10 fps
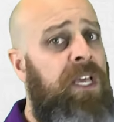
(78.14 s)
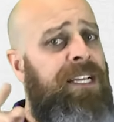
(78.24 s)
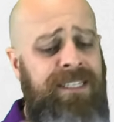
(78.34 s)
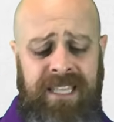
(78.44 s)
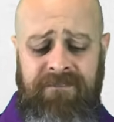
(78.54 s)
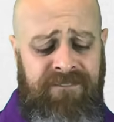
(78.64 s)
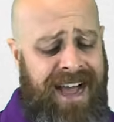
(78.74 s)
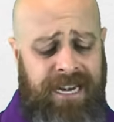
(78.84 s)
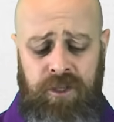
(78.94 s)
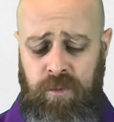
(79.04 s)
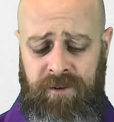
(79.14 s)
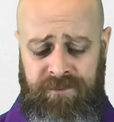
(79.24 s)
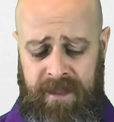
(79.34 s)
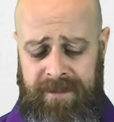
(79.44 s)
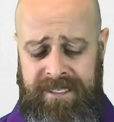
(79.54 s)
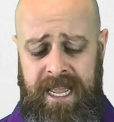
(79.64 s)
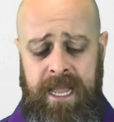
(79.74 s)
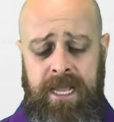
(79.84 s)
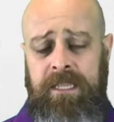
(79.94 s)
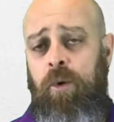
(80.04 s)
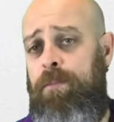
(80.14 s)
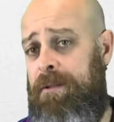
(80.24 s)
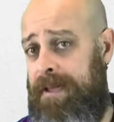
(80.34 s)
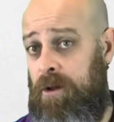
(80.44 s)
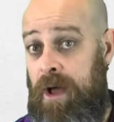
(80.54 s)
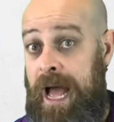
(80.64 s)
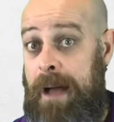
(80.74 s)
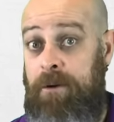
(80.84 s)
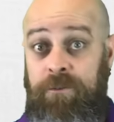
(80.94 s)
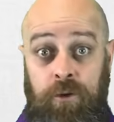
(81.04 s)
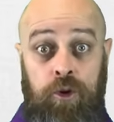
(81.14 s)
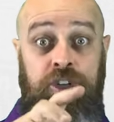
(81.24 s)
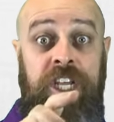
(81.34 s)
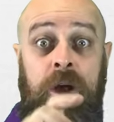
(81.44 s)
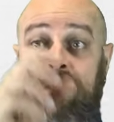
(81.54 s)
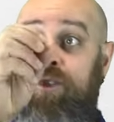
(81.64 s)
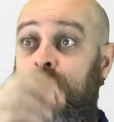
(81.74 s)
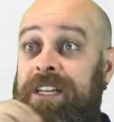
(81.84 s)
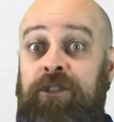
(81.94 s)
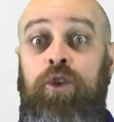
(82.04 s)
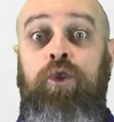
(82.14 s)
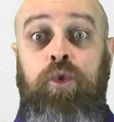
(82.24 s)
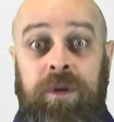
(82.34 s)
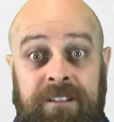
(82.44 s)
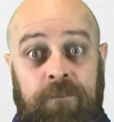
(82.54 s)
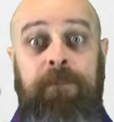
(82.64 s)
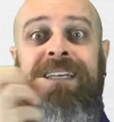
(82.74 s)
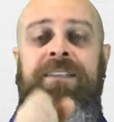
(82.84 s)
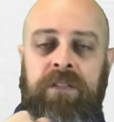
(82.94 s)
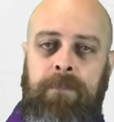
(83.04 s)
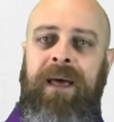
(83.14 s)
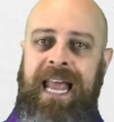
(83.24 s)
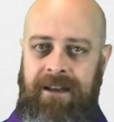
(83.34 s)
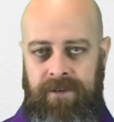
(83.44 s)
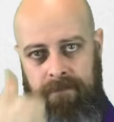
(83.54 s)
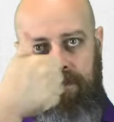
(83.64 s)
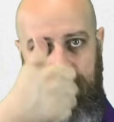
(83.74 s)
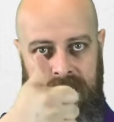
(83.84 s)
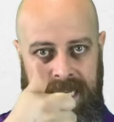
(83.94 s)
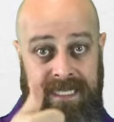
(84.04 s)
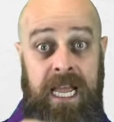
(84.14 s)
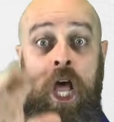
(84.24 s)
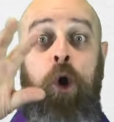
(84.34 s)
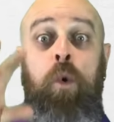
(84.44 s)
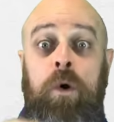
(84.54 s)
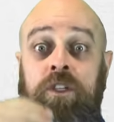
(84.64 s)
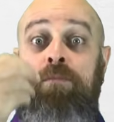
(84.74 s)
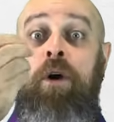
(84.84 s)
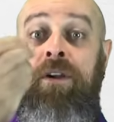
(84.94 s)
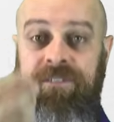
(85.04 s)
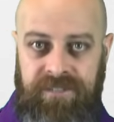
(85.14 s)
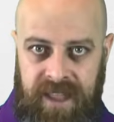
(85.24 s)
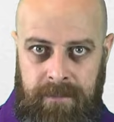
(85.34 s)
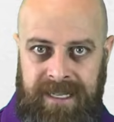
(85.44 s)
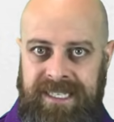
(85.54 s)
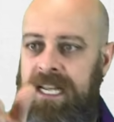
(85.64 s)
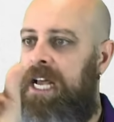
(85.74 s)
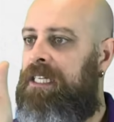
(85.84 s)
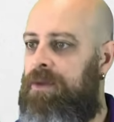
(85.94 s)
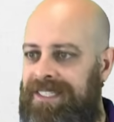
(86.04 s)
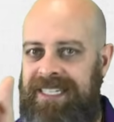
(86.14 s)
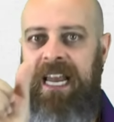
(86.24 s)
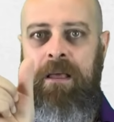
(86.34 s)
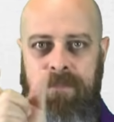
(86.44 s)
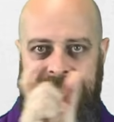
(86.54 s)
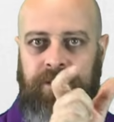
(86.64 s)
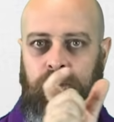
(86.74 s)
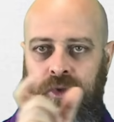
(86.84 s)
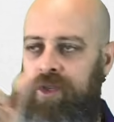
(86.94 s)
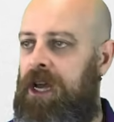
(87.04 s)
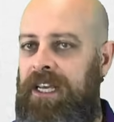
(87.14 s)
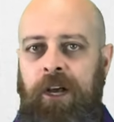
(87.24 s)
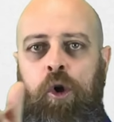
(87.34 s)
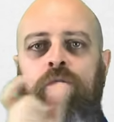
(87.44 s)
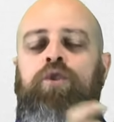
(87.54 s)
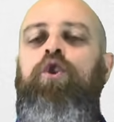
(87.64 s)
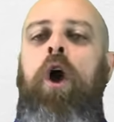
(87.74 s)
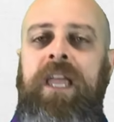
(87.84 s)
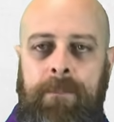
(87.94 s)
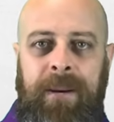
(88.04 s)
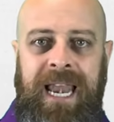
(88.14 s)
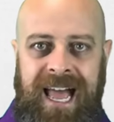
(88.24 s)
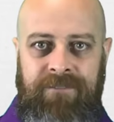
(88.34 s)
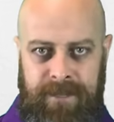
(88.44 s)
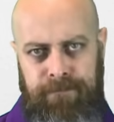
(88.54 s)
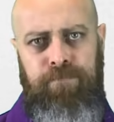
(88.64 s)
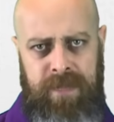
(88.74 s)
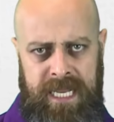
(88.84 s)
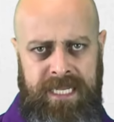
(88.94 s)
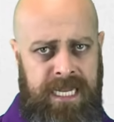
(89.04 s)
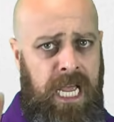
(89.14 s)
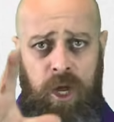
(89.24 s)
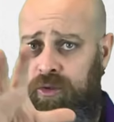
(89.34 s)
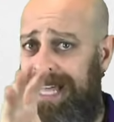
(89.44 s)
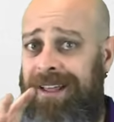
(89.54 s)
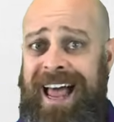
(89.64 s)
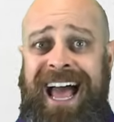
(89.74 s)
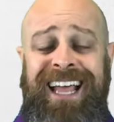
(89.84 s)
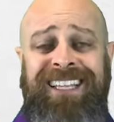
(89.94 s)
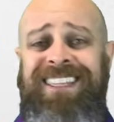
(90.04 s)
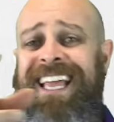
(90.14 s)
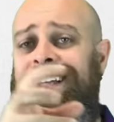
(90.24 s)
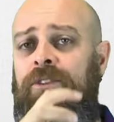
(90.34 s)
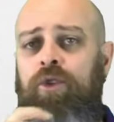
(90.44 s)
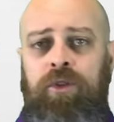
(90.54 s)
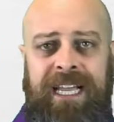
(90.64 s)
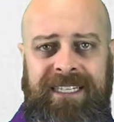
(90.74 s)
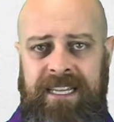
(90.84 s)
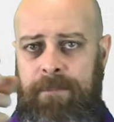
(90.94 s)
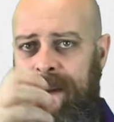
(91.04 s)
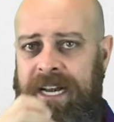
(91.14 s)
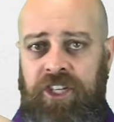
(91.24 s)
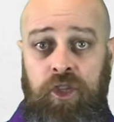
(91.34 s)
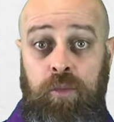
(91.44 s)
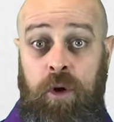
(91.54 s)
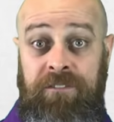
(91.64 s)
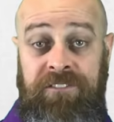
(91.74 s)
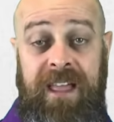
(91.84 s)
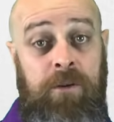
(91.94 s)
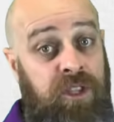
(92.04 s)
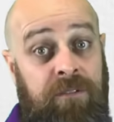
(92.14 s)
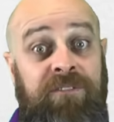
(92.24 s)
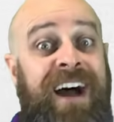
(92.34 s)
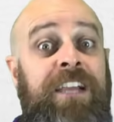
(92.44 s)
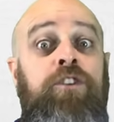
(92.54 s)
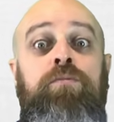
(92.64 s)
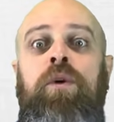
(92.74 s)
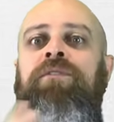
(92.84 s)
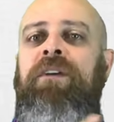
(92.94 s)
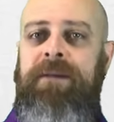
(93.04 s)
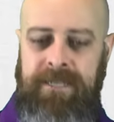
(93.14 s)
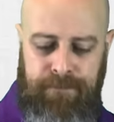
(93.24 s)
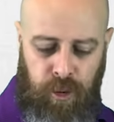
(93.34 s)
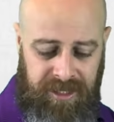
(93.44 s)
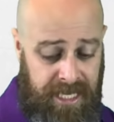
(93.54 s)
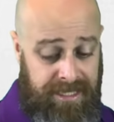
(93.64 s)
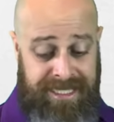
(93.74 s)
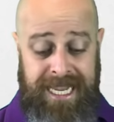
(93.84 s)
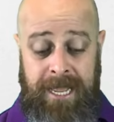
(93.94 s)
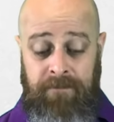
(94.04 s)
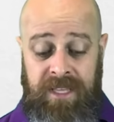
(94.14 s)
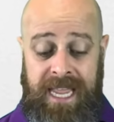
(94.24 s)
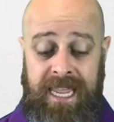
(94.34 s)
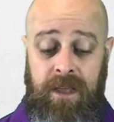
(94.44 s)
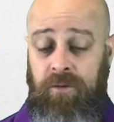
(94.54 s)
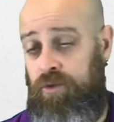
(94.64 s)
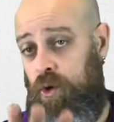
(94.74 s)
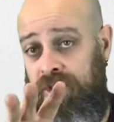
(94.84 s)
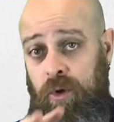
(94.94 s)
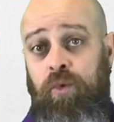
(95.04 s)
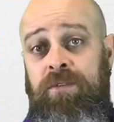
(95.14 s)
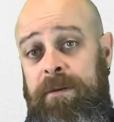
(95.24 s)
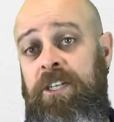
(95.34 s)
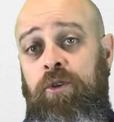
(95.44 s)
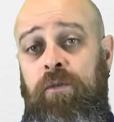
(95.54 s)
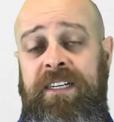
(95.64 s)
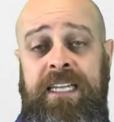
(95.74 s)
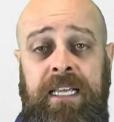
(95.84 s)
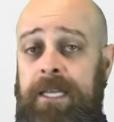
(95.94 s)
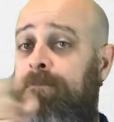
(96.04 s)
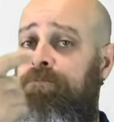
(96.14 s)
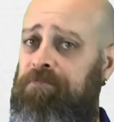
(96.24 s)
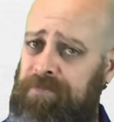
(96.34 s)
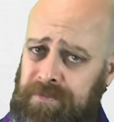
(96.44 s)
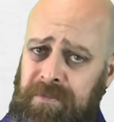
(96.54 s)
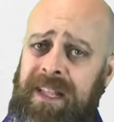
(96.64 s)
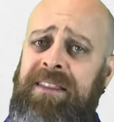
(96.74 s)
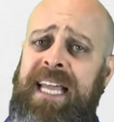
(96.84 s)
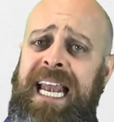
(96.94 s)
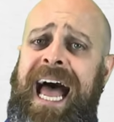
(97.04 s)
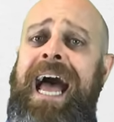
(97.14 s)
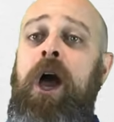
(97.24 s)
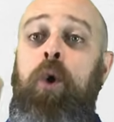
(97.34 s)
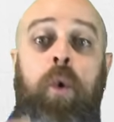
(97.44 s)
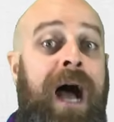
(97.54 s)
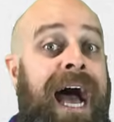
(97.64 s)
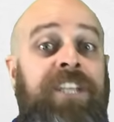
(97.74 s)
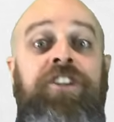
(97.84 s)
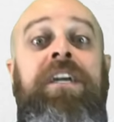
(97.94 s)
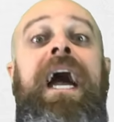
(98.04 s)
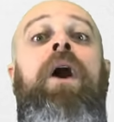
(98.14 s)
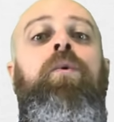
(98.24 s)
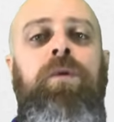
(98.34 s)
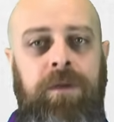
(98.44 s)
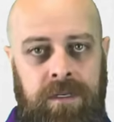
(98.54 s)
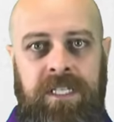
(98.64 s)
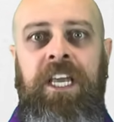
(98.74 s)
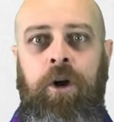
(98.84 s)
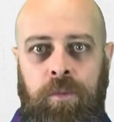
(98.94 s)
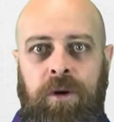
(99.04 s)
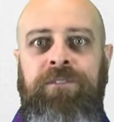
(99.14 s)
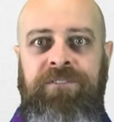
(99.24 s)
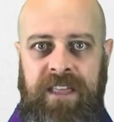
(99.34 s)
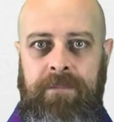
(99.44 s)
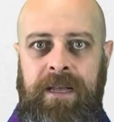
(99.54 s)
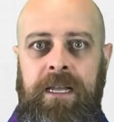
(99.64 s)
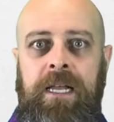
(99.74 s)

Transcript: E existem vários morfemas, né? Então, primeiro, a morfologia é o estudo da estrutura e formação da palavra, beleza? Os morfemas são esses elementos que constroem a palavra, beleza? Eu tenho lá dentro dessa parte do morfema, eu tenho vários morfemas importantes. E aí eu trouxe alguns para a gente conversar aqui. Tem lá o radical, que é um morfema.